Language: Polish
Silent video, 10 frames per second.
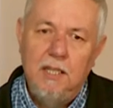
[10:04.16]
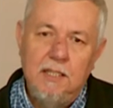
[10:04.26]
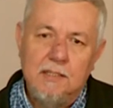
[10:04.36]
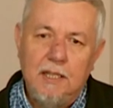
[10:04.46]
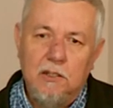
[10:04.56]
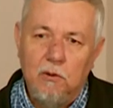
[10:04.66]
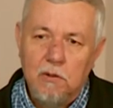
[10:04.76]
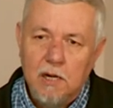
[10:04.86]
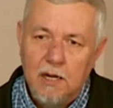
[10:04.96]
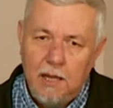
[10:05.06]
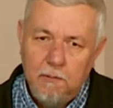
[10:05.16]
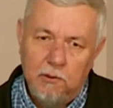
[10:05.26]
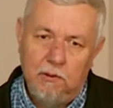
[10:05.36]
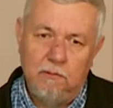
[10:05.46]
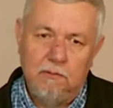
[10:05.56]
jest taką
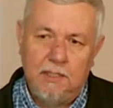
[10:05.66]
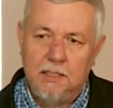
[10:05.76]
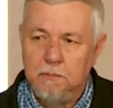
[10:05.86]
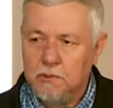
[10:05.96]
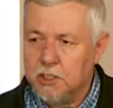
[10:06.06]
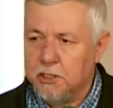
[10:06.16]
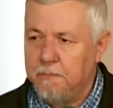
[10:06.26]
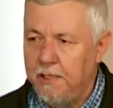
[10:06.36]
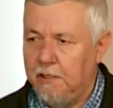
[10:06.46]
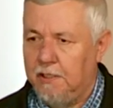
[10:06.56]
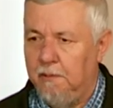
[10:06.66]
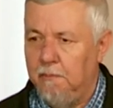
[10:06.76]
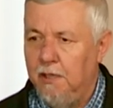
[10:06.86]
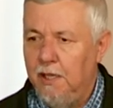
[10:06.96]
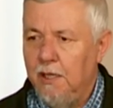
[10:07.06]
klamrą, takim grzbietem,